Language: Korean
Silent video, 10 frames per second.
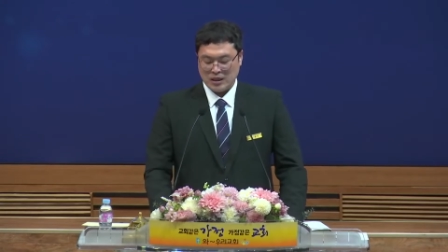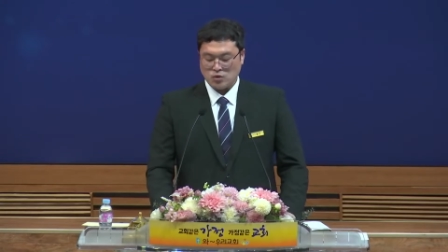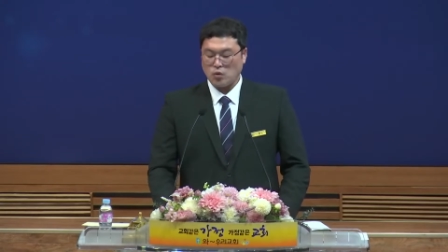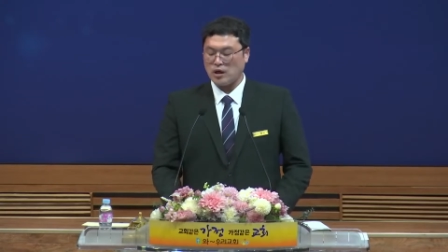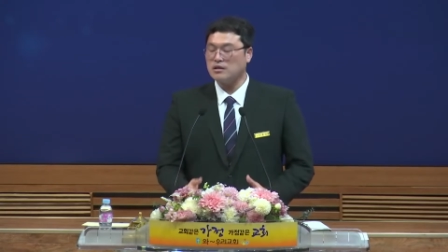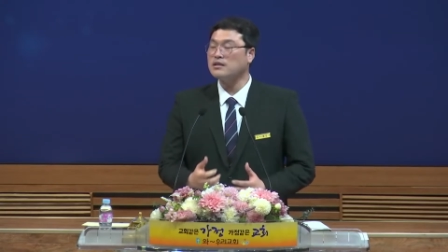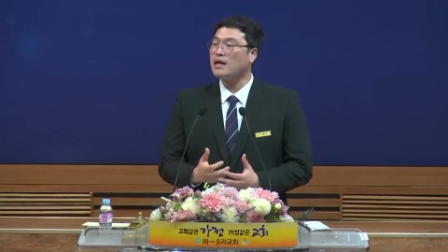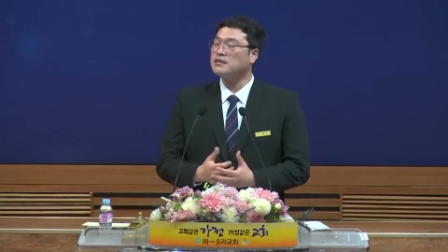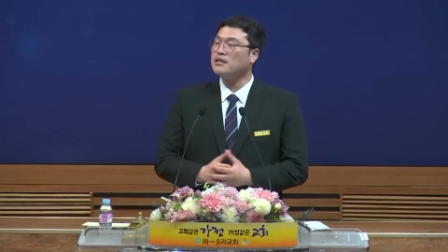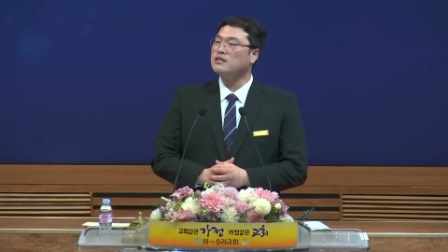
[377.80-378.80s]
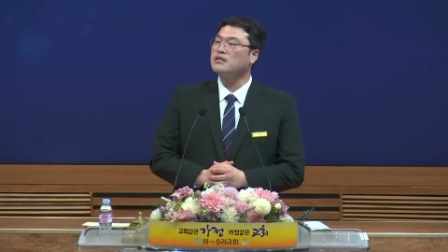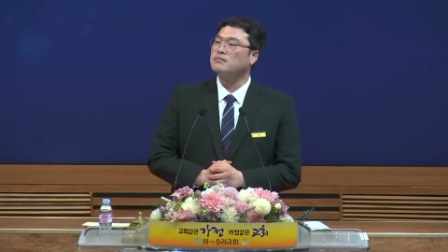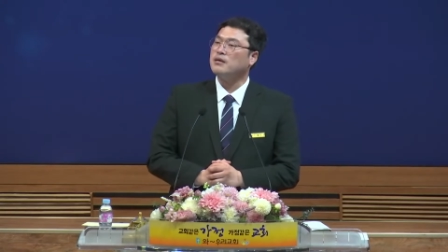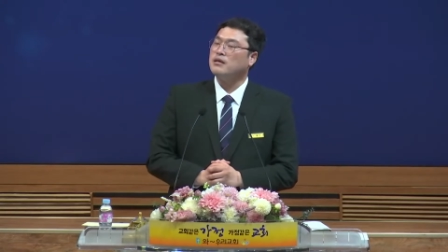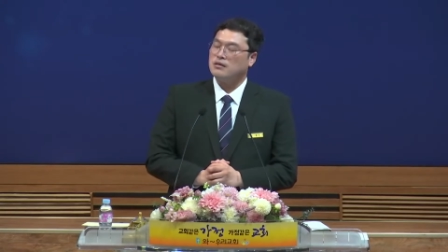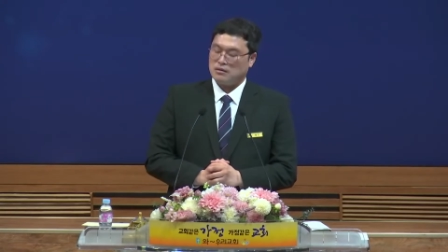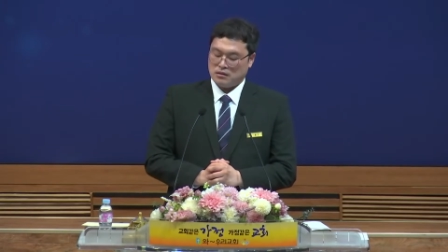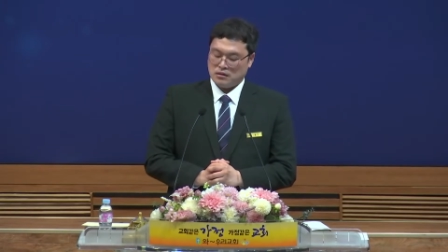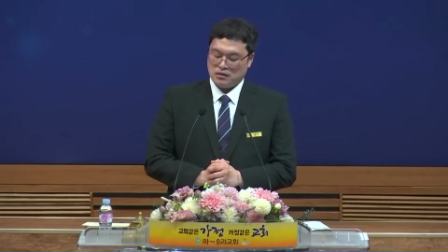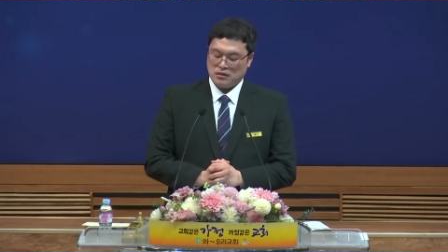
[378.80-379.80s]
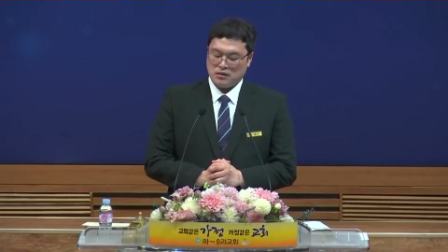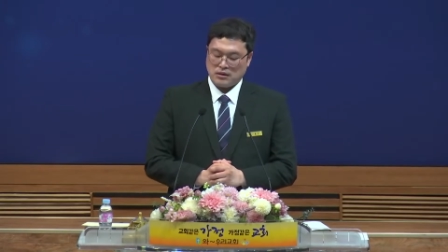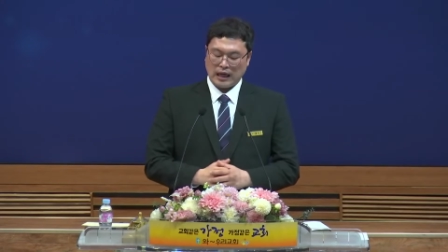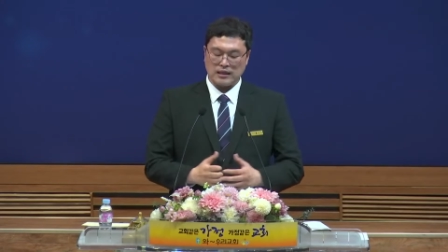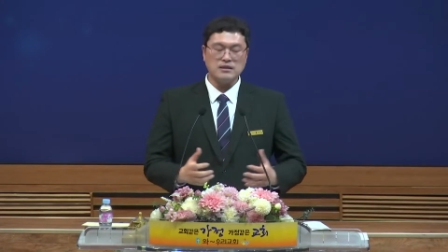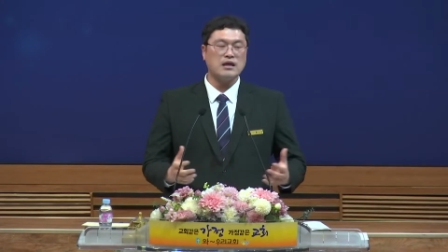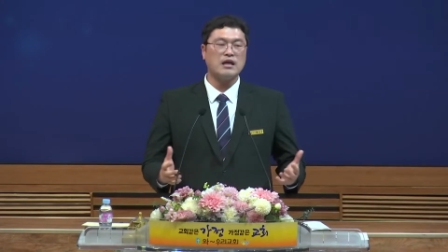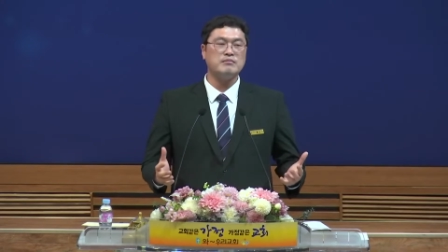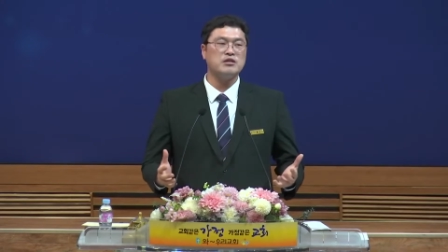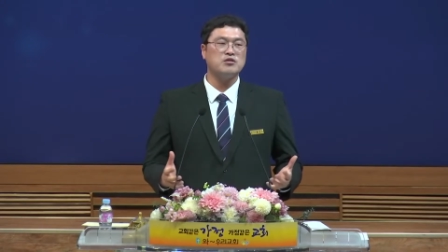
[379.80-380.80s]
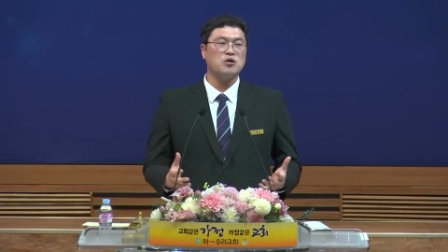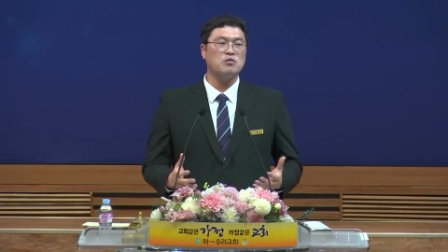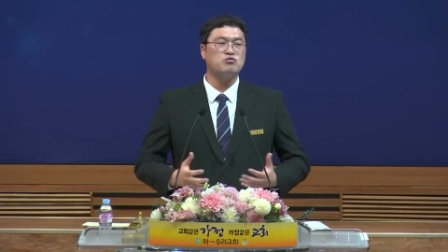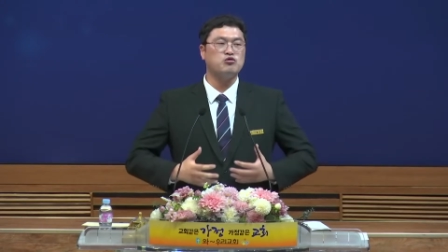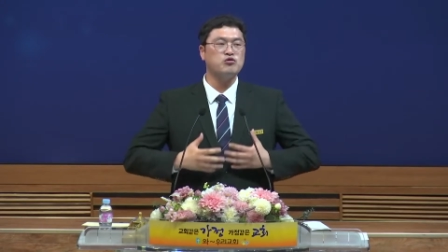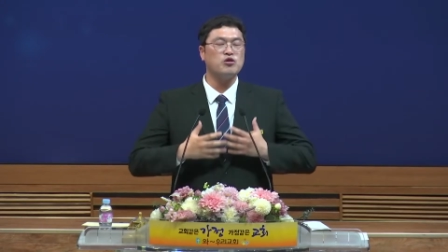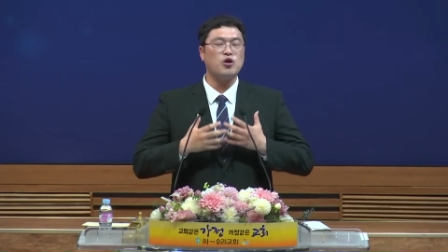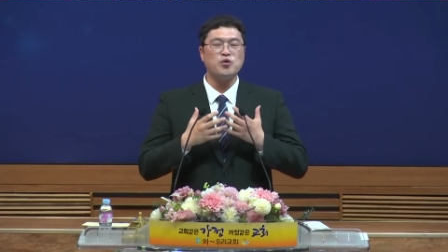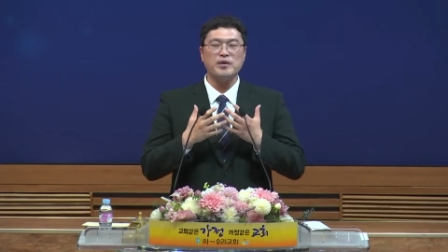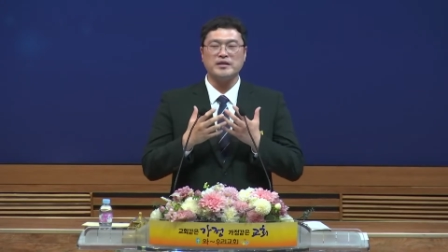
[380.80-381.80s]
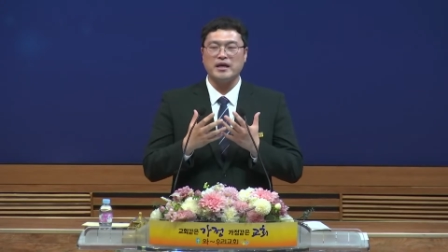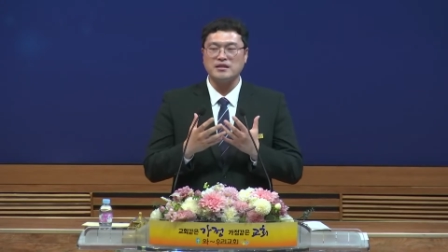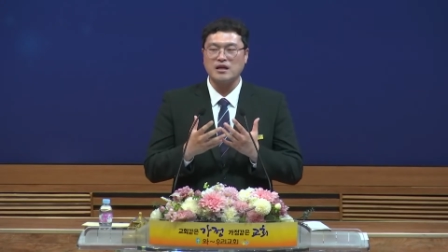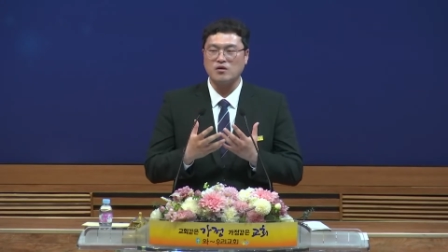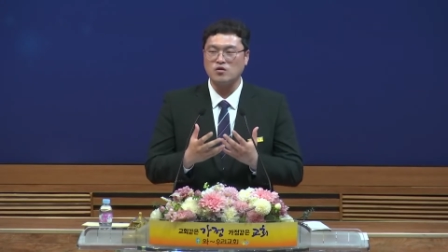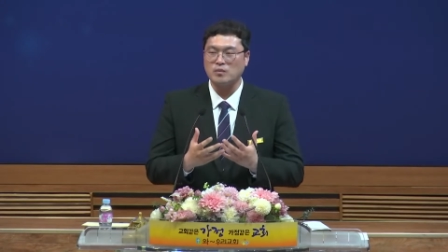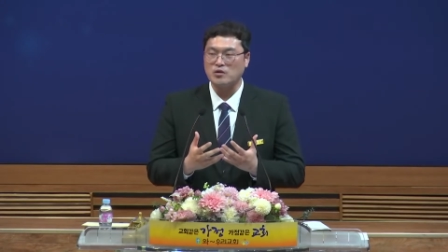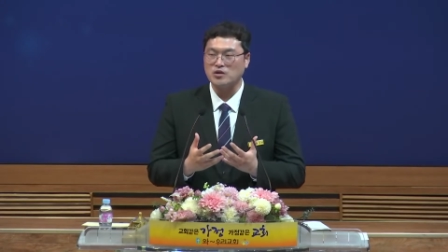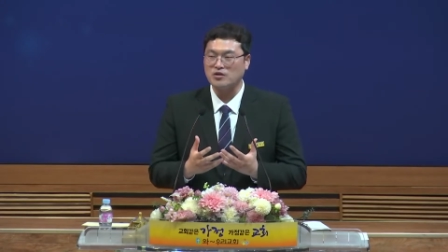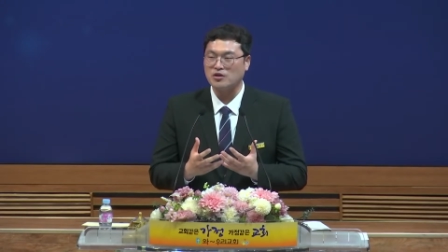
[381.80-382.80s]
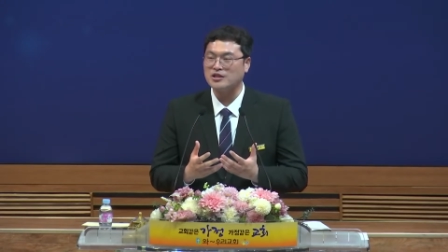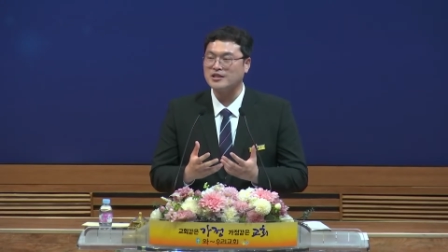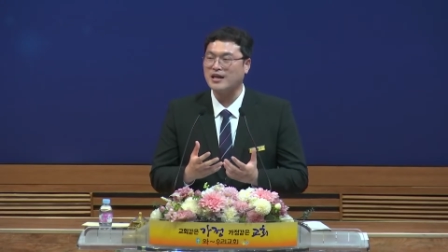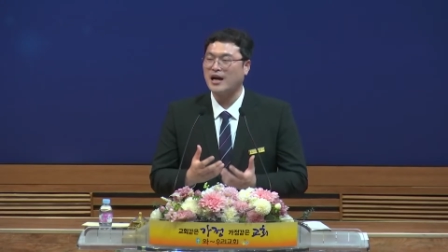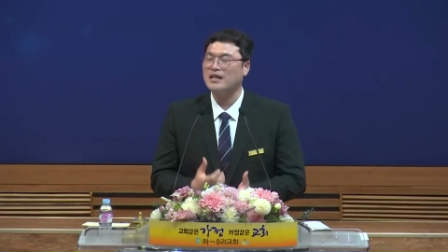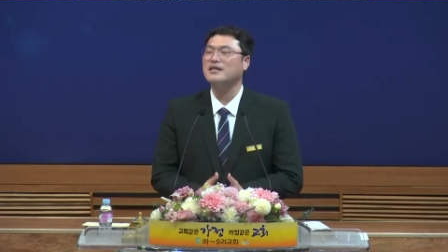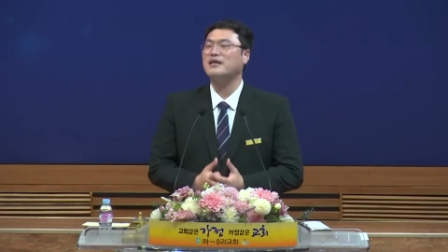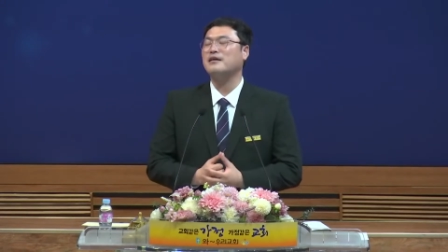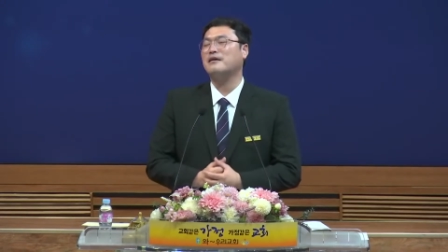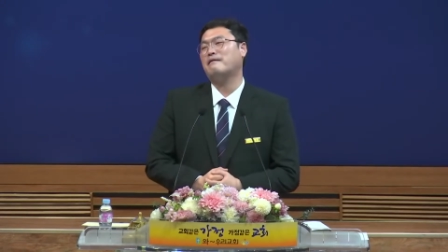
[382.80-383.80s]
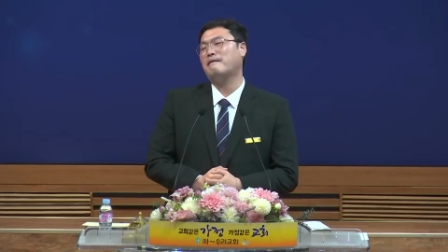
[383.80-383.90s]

똑같은 사자이지만 다른 사람들처럼 두려움의 대상으로 보는 것이 아니라